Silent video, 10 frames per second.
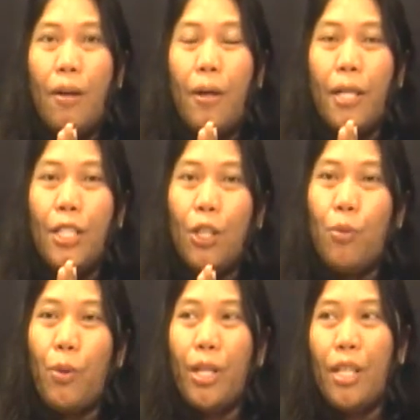Uh, hindi
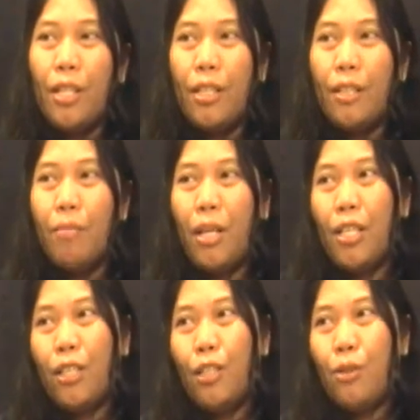ko pwedeng
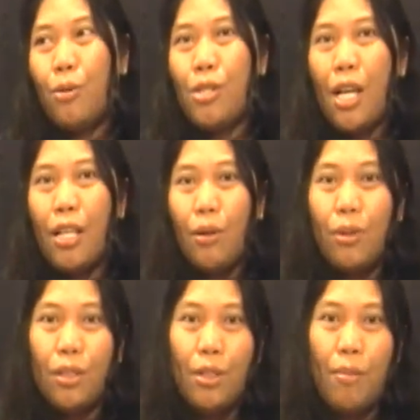banggitin kung saan ako
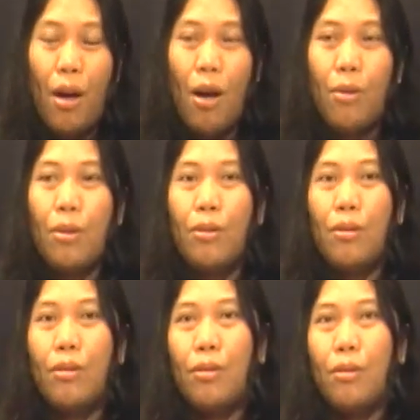nagtrabaho,
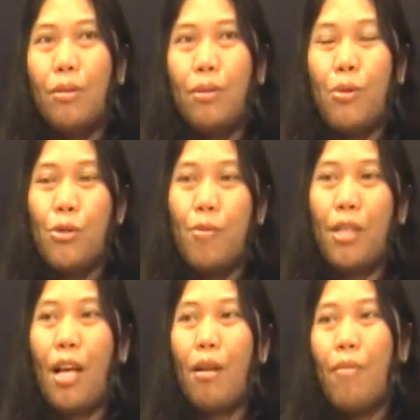kung
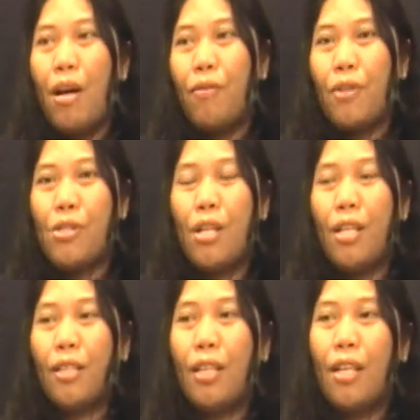hospital ba,
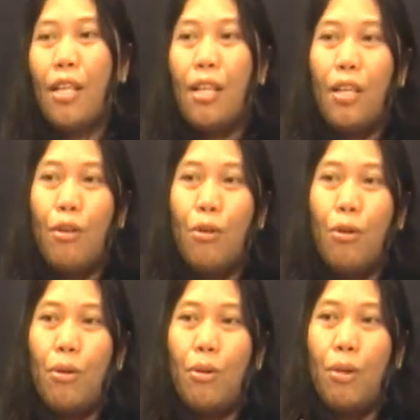facility,
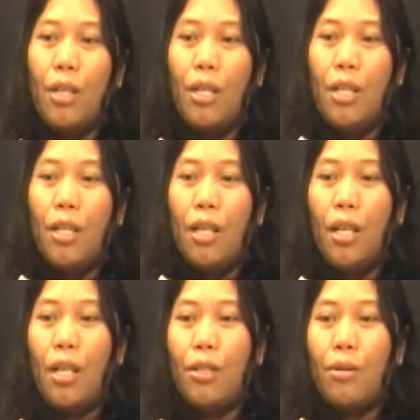o
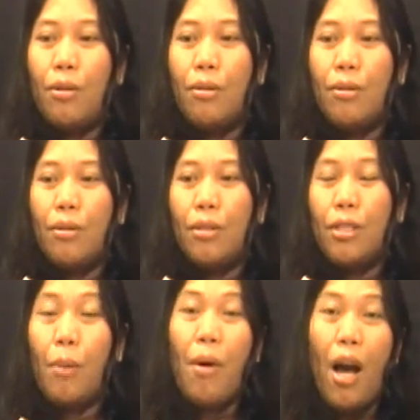anong,
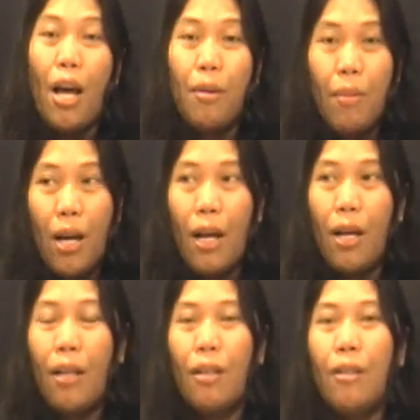sa bahay
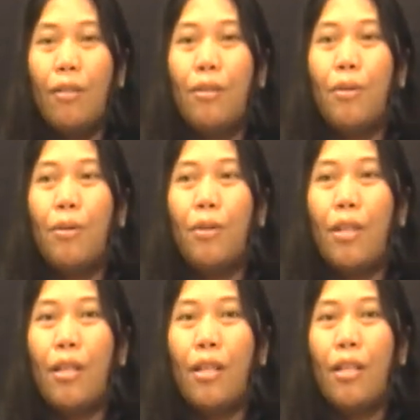ba, o
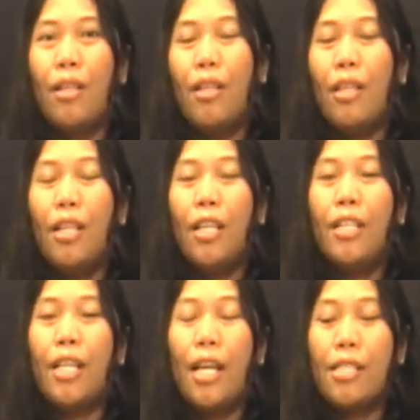
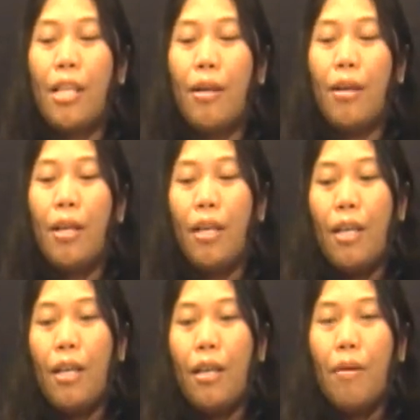hindi kasi
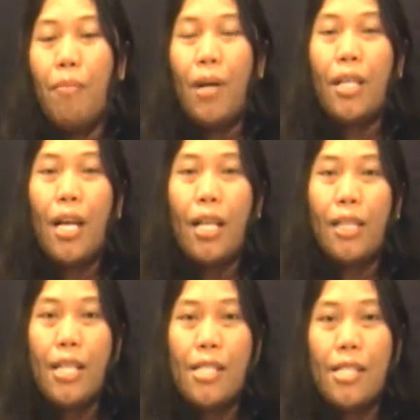para at
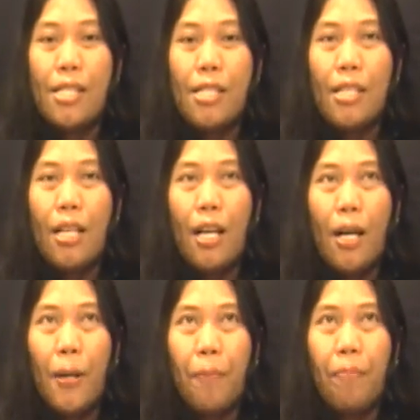least
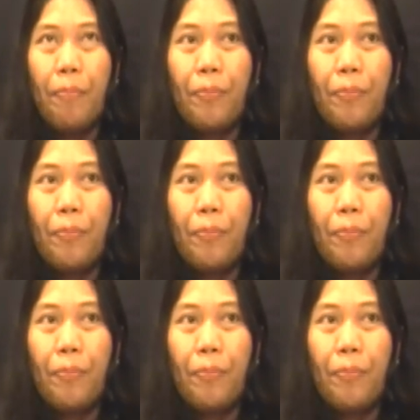um,